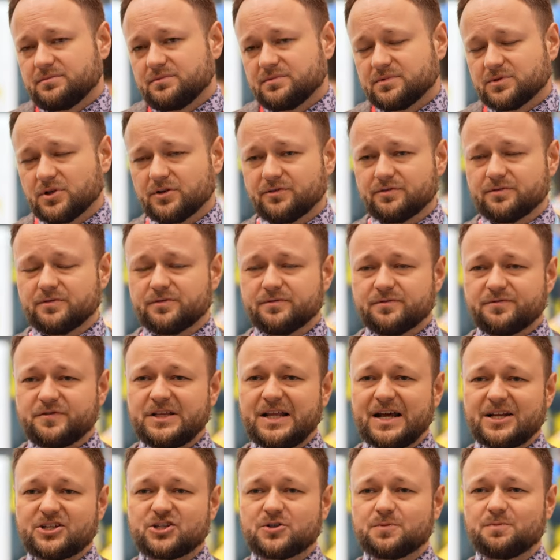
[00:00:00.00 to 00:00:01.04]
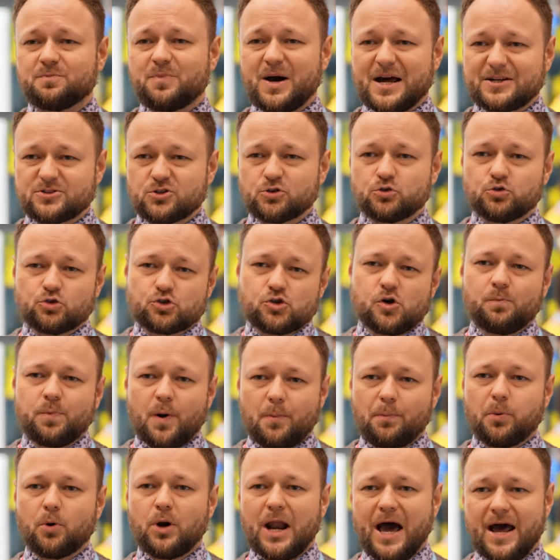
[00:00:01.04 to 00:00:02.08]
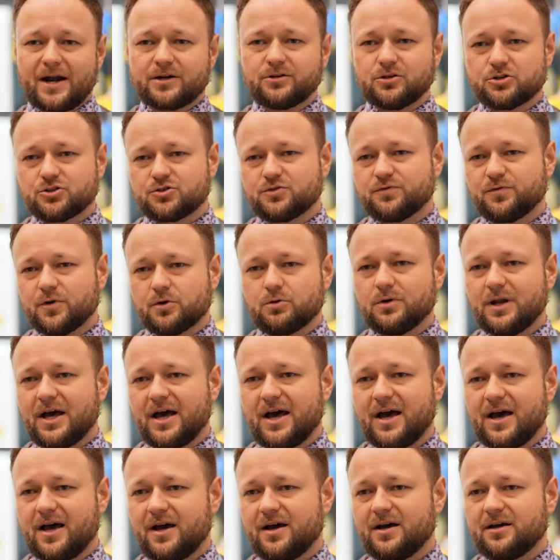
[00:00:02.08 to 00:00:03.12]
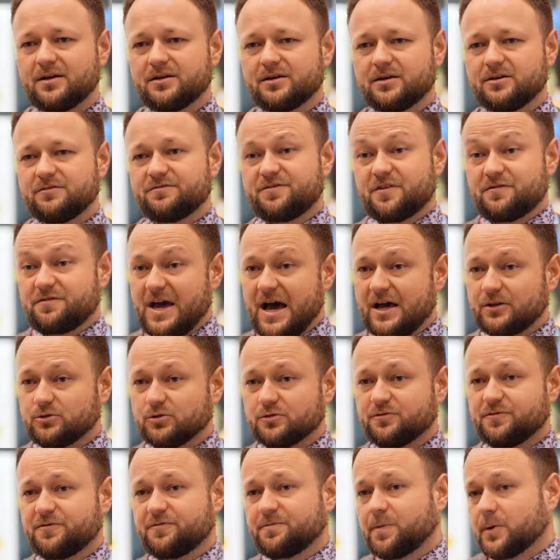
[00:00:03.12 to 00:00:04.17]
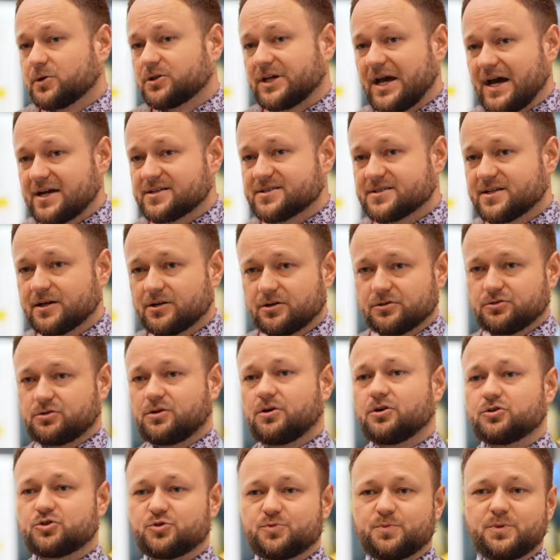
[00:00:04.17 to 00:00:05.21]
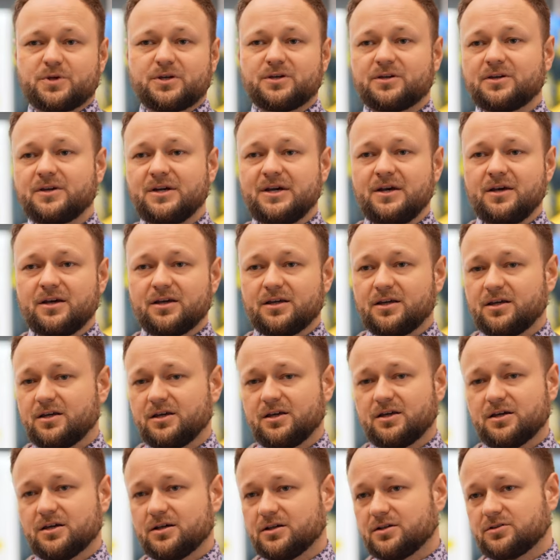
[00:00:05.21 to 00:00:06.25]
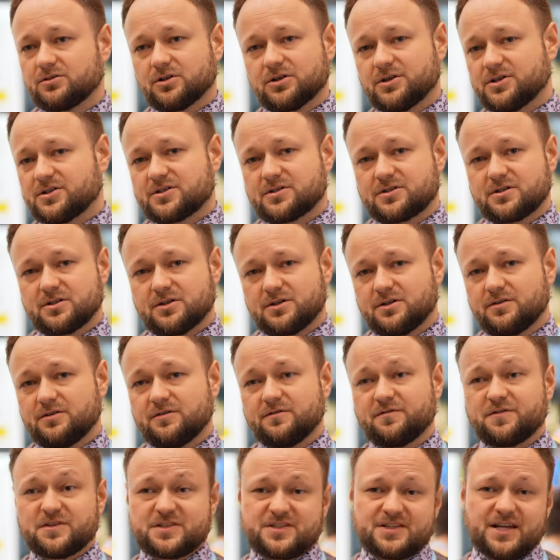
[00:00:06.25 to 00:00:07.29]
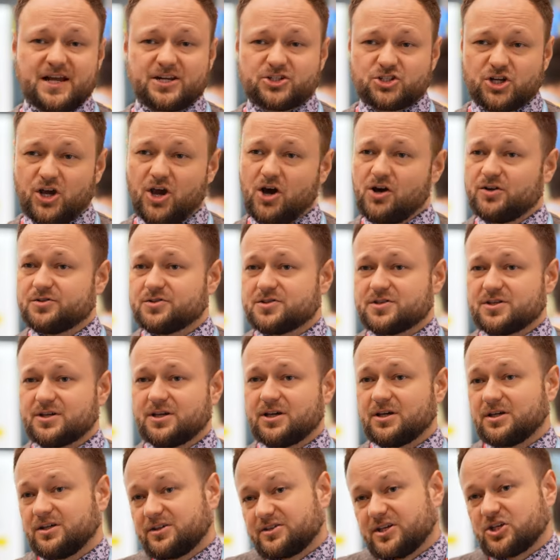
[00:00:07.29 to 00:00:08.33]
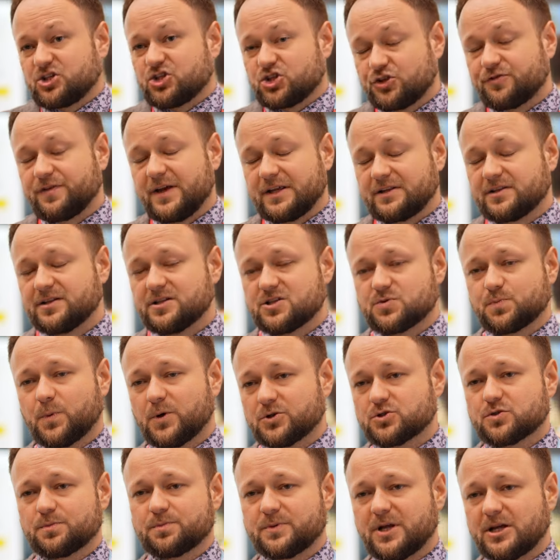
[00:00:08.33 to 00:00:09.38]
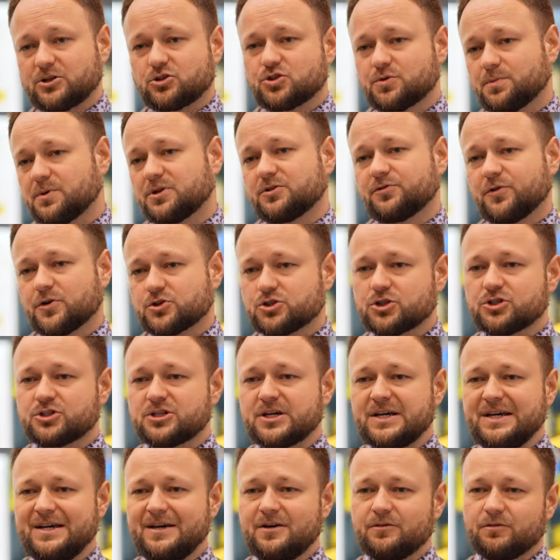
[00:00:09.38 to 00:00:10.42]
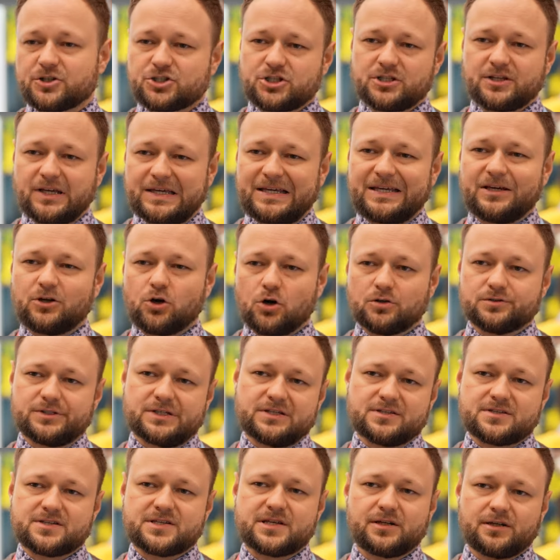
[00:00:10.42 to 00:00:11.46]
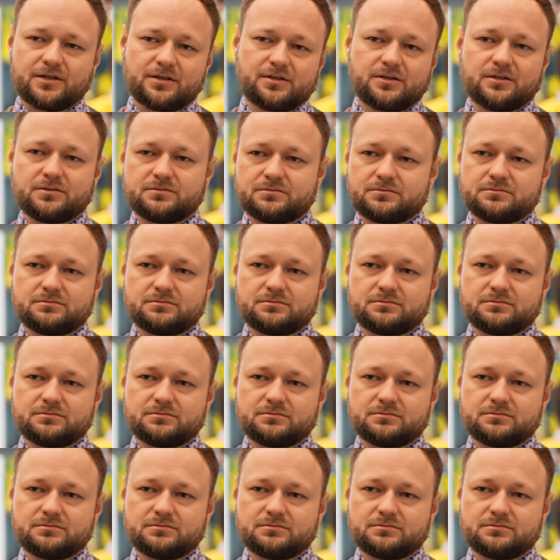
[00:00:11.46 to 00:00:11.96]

no, widać bardzo dużą popularność w ogóle e, wywiadów w podcastach od choćby. I e, to jest e, wystarczający i też świetny sposób na to, żeby tworzyć właśnie taki kontent seryjny.